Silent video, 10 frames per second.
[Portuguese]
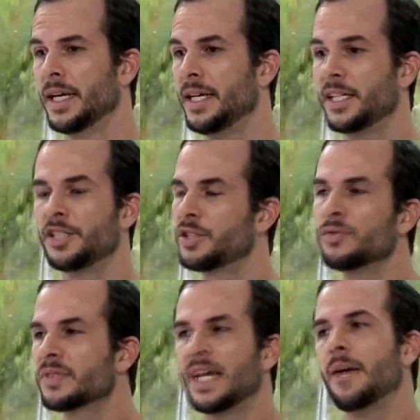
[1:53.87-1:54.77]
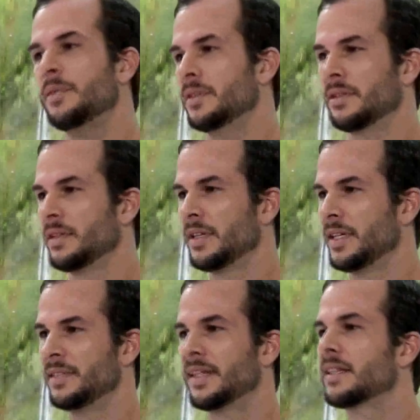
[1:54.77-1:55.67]
E a gente não sabe
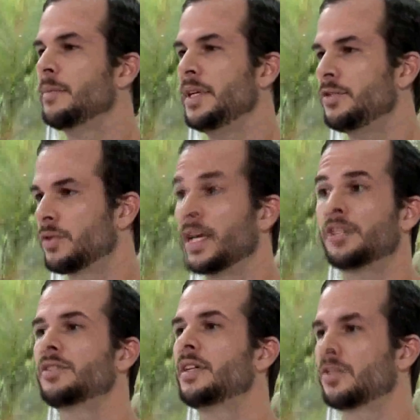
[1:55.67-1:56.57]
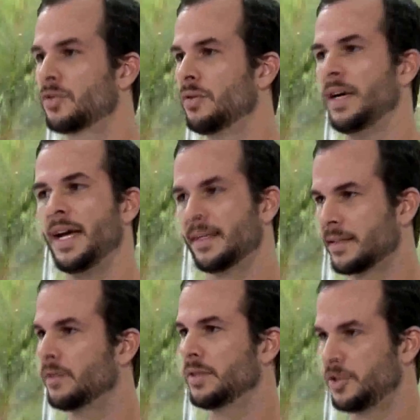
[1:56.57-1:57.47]
exatamente o que estressou
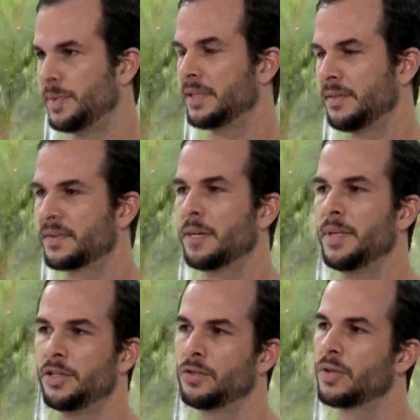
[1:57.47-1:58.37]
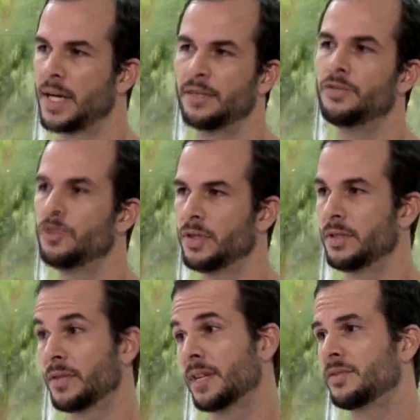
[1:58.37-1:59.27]
essa onça especificamente do caso de
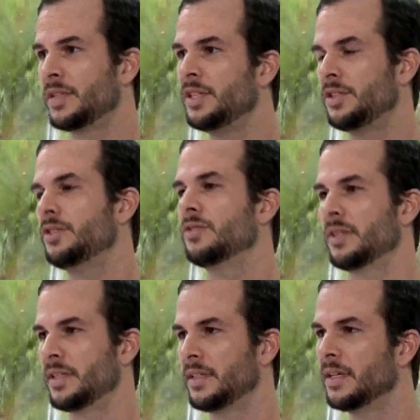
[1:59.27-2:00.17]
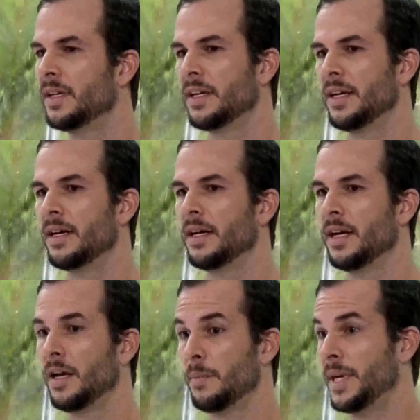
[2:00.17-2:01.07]
ontem, o caso triste de ontem. Né?
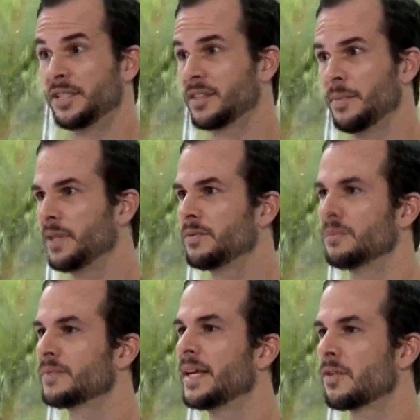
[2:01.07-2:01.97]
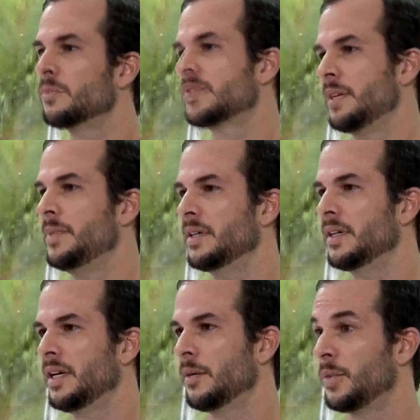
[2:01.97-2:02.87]
Mas também não, não tem como saber.
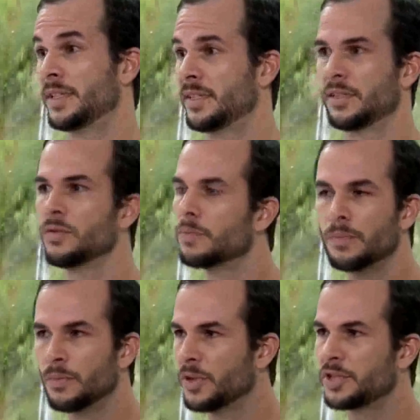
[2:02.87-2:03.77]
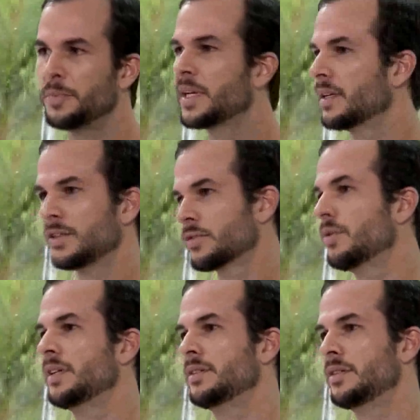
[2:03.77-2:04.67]
Pode ter sido um monte de pequenas
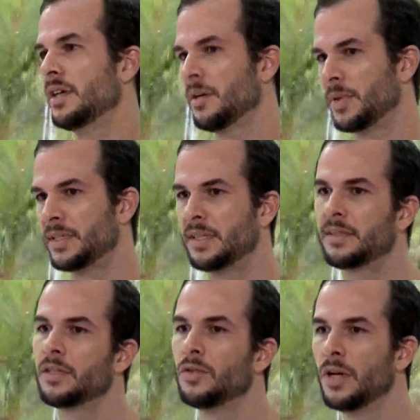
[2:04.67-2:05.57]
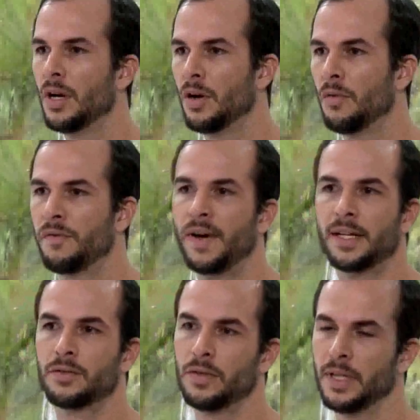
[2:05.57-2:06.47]
coisas. Pode ter sido o
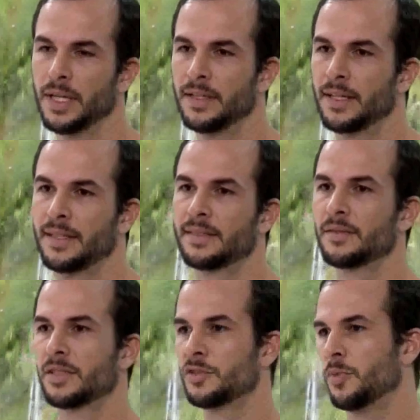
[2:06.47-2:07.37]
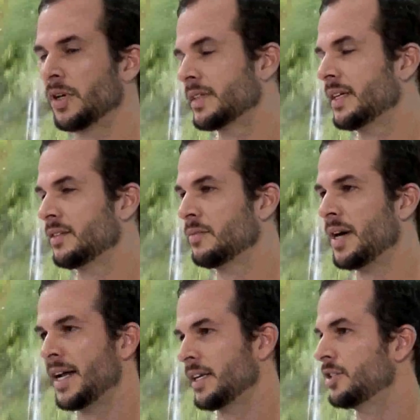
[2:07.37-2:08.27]
fato dela estar sendo transportada numa
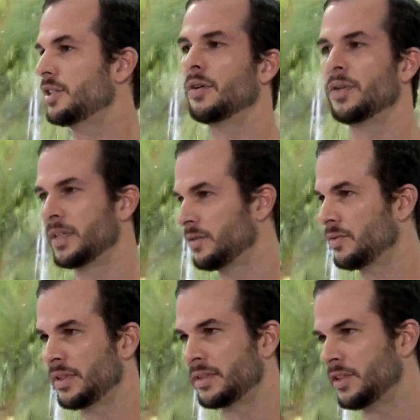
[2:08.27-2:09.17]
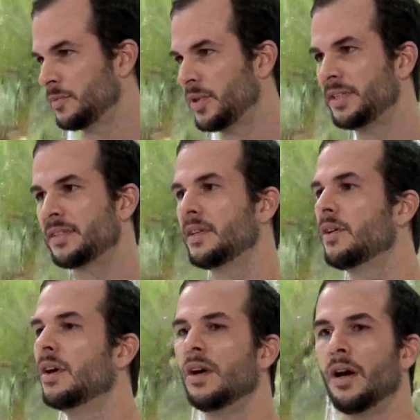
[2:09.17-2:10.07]
área que tinha outras onças, pode ser
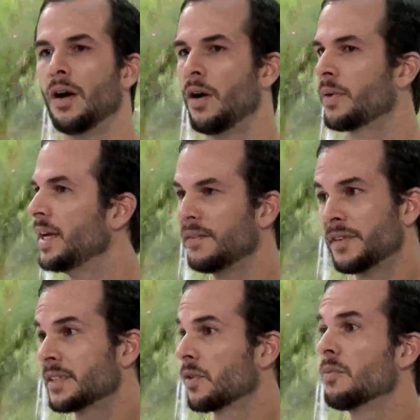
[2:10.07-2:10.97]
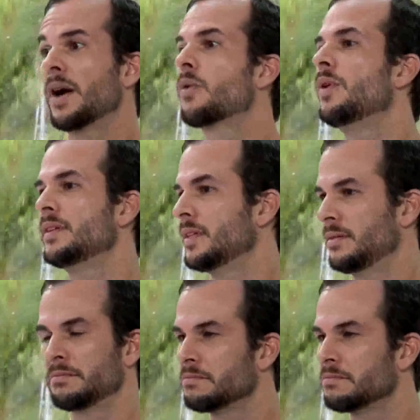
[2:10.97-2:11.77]
alguém fez alguma coisa